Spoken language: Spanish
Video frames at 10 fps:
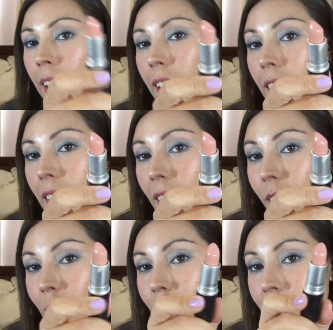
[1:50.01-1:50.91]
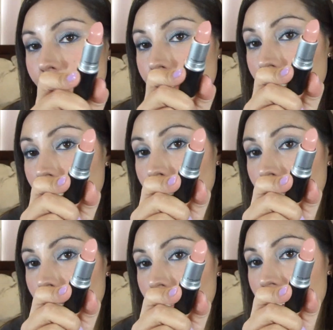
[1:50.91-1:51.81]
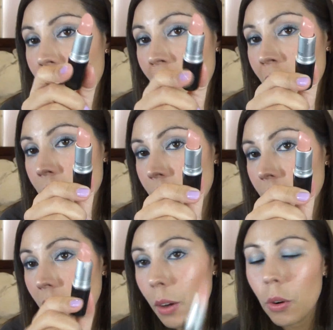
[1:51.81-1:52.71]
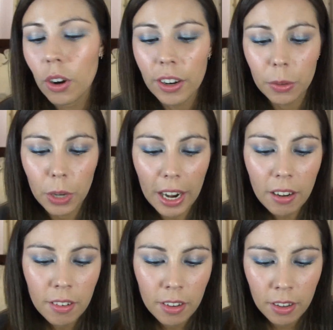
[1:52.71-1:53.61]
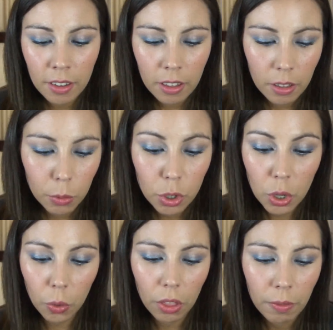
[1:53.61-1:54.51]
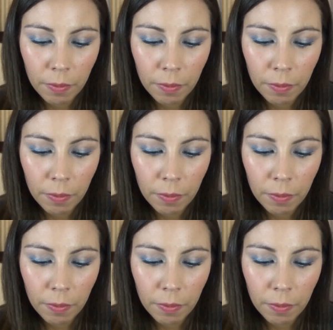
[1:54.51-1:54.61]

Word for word: Este es de la colección de los villanos de Disney, que es un color natural un nude.